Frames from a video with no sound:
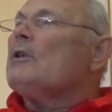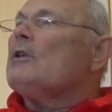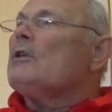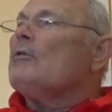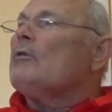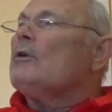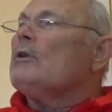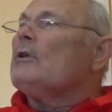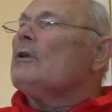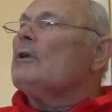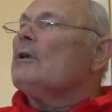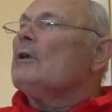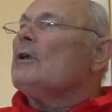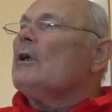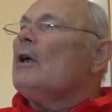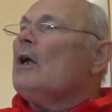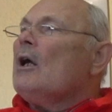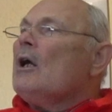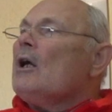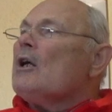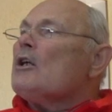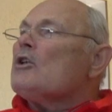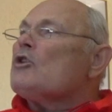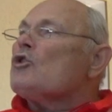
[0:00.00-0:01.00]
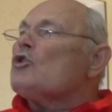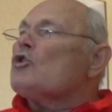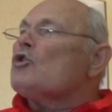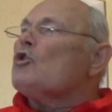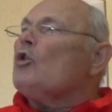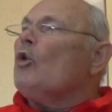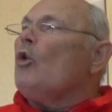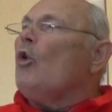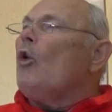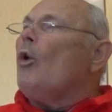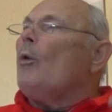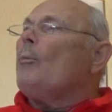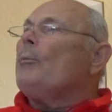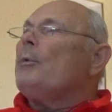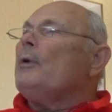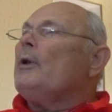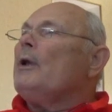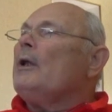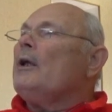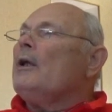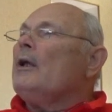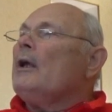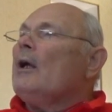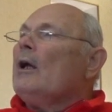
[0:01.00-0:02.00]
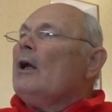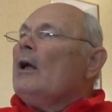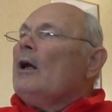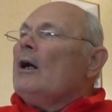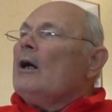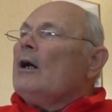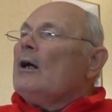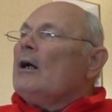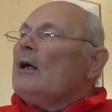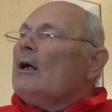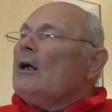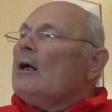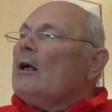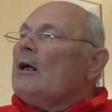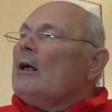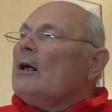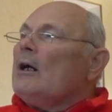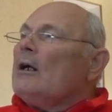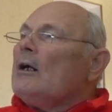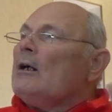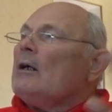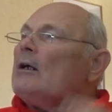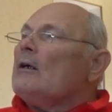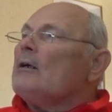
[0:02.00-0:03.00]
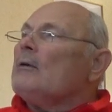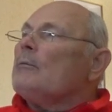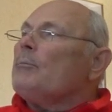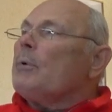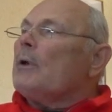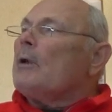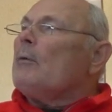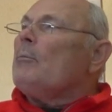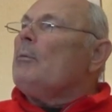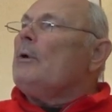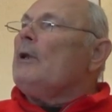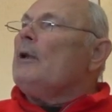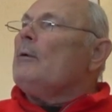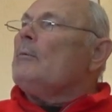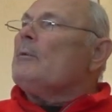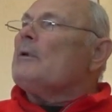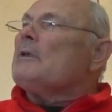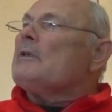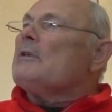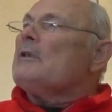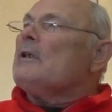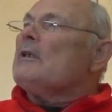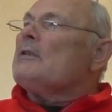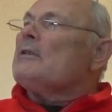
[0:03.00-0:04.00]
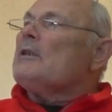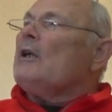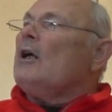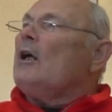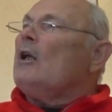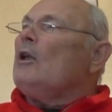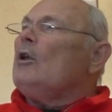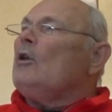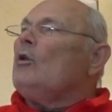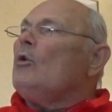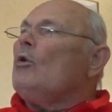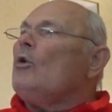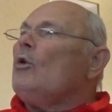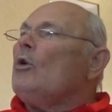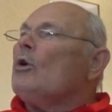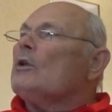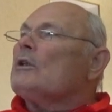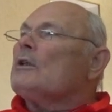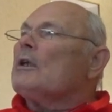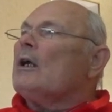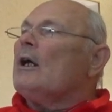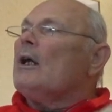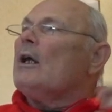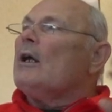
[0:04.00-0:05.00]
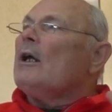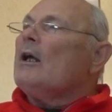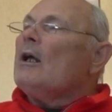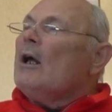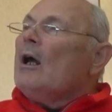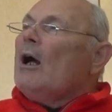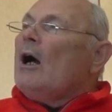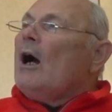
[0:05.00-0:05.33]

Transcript: эти вот э, сопли, э, проблемы с носоглоткой,